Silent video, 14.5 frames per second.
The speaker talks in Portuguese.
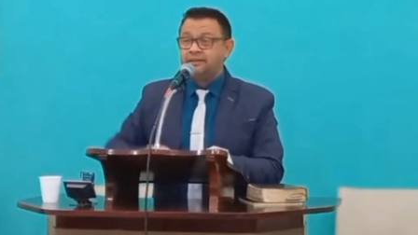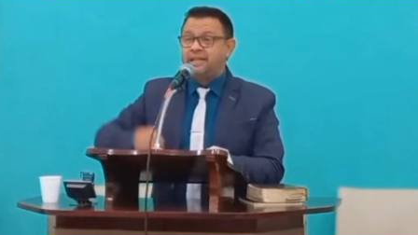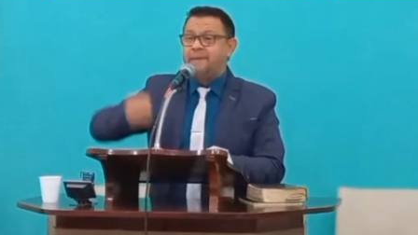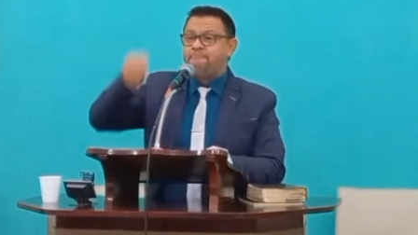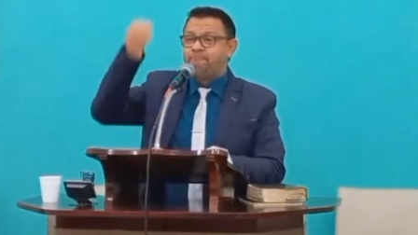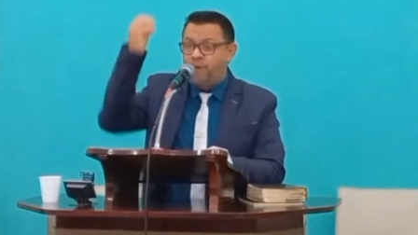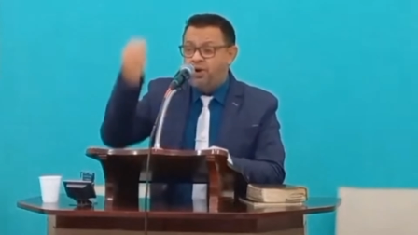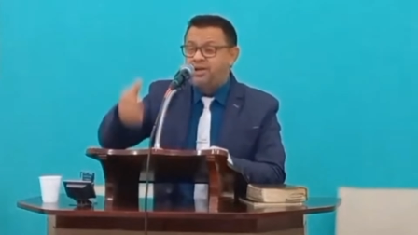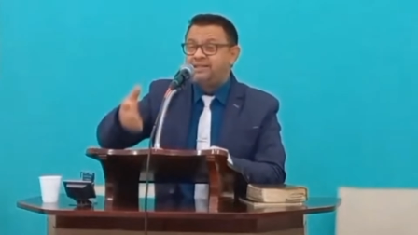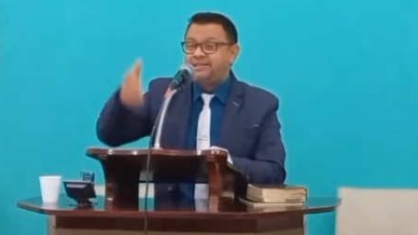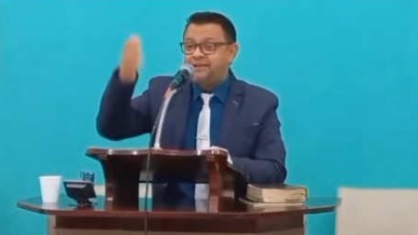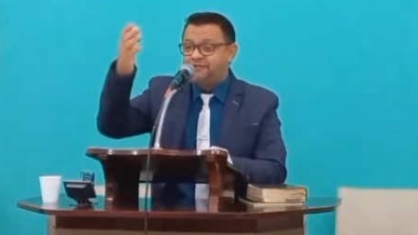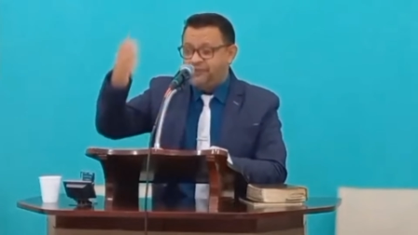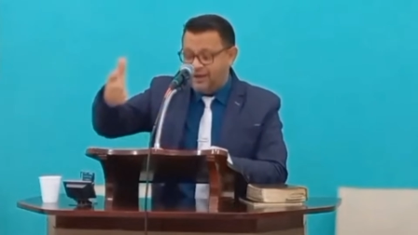Depois que
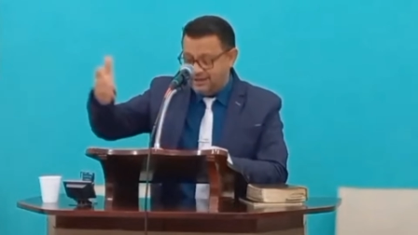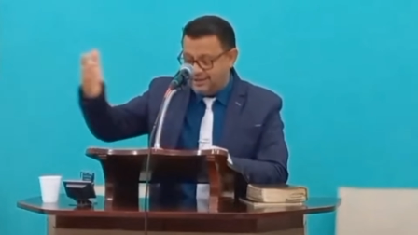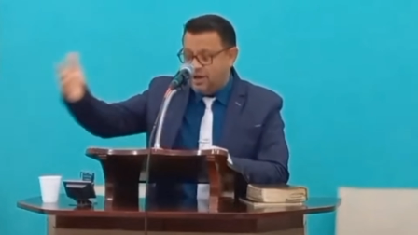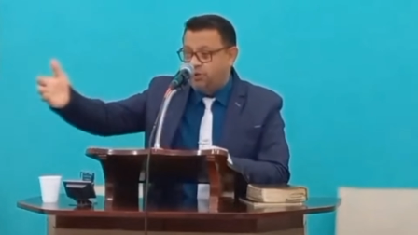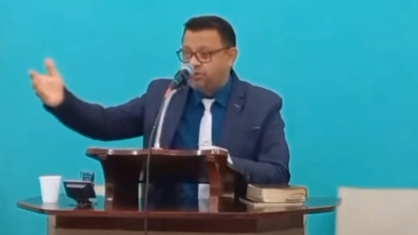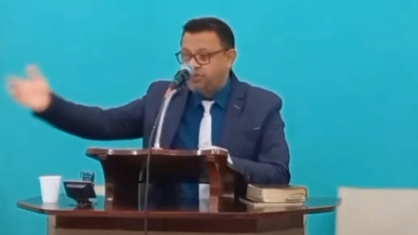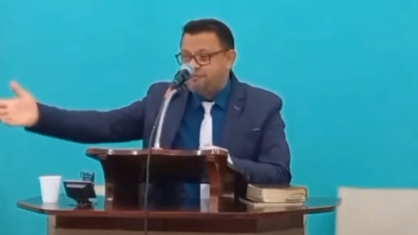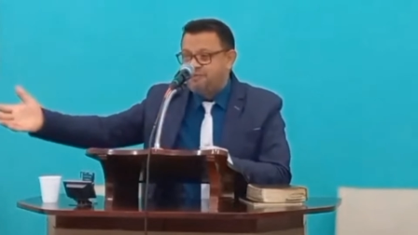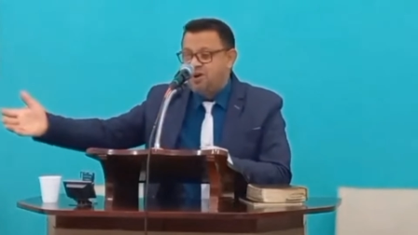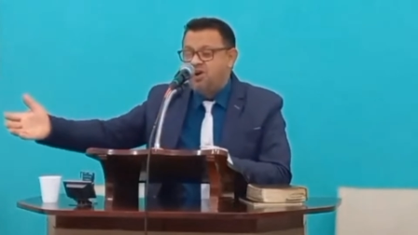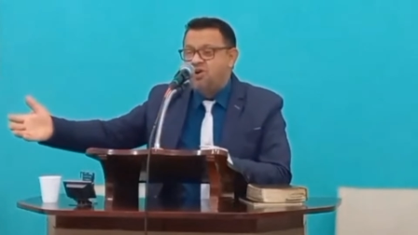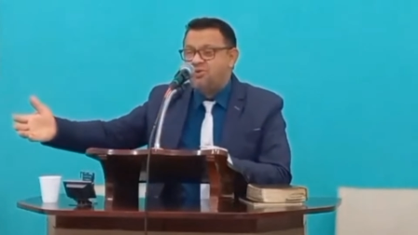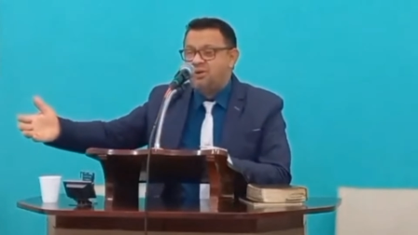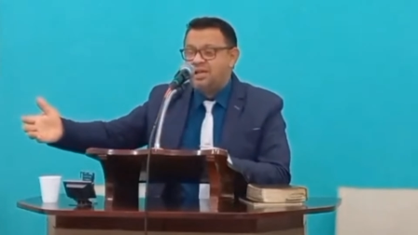você faz algo de
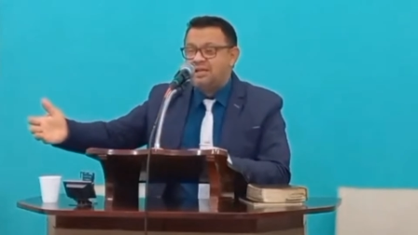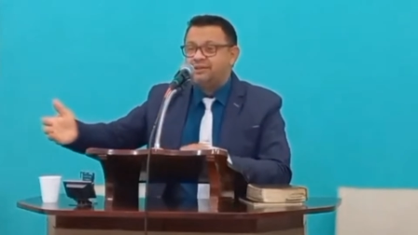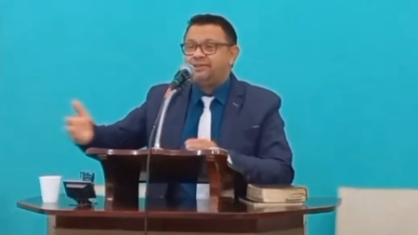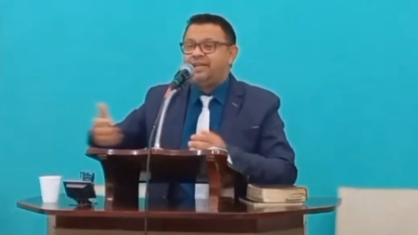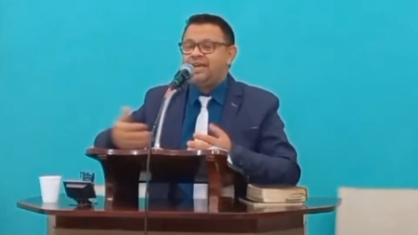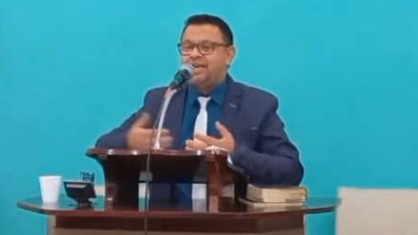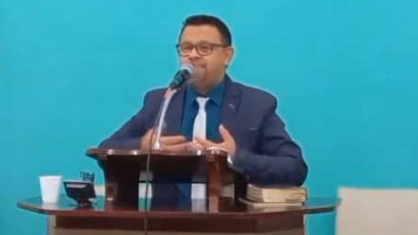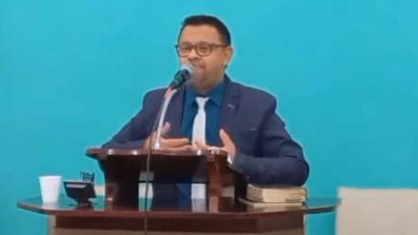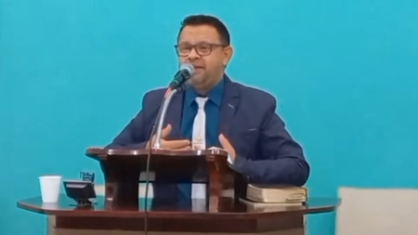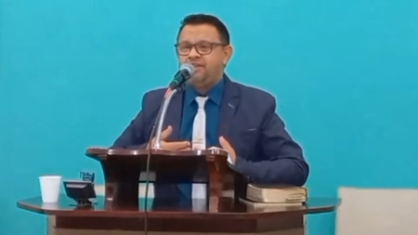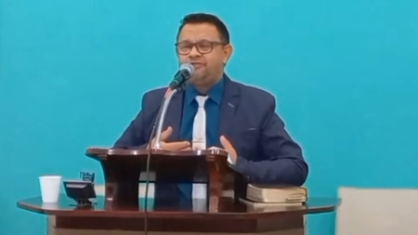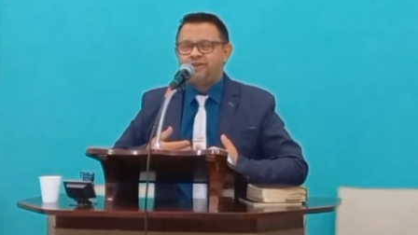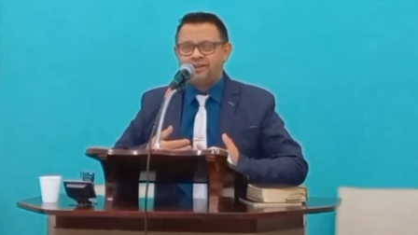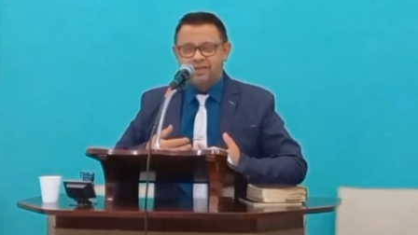bom, de
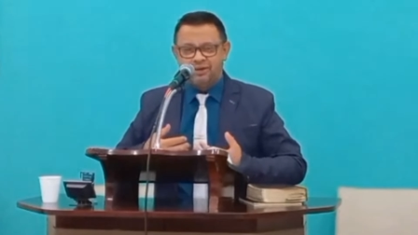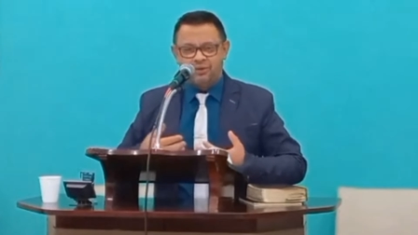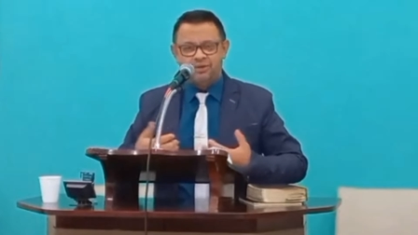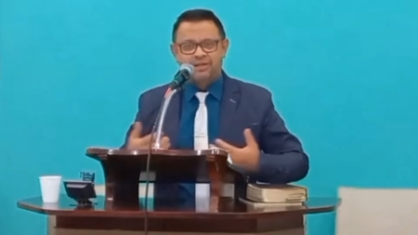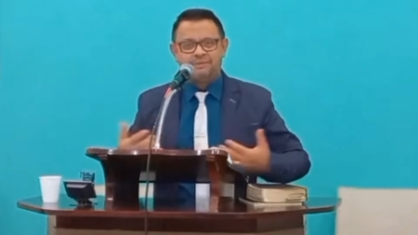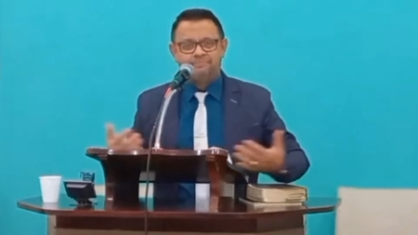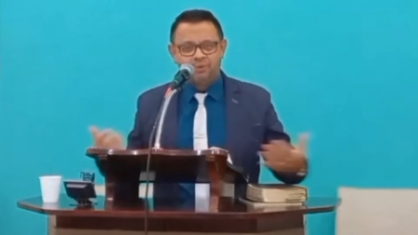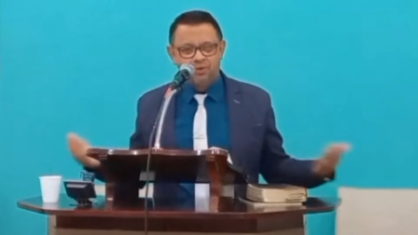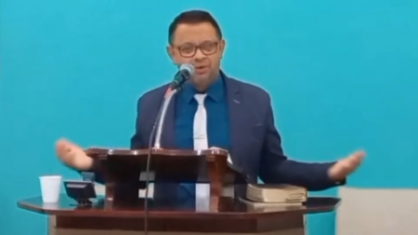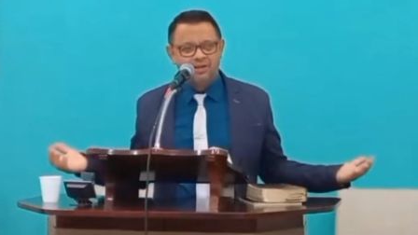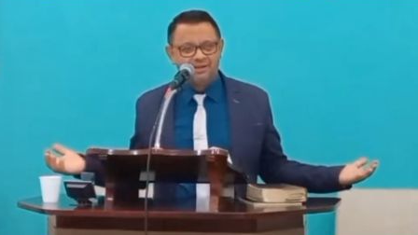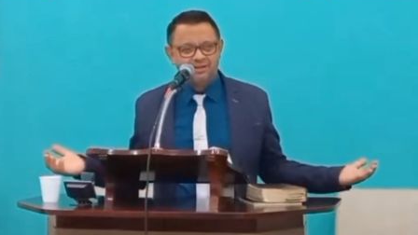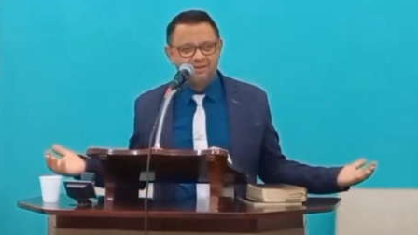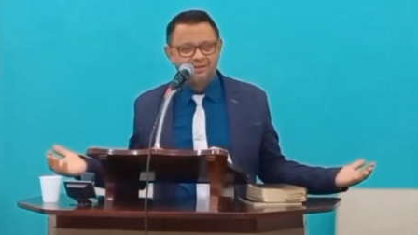repente fala, que coisa
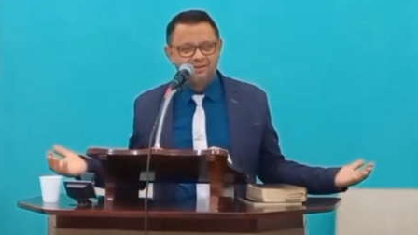boa.